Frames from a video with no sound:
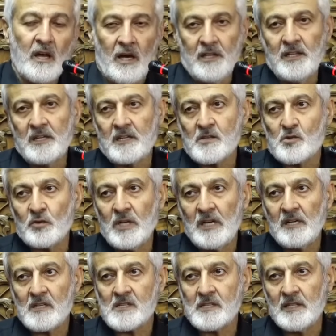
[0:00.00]
Allah Resulü
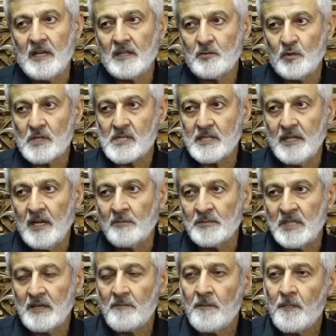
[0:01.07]
Aleyhisselatü Vesselam
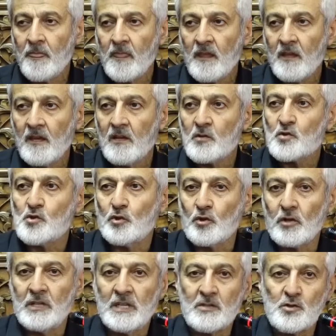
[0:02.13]
da
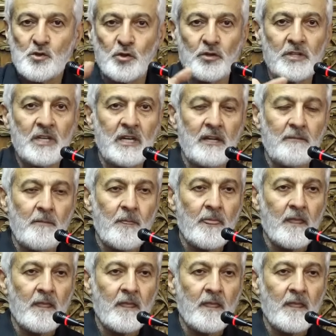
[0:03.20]
sorulan soruya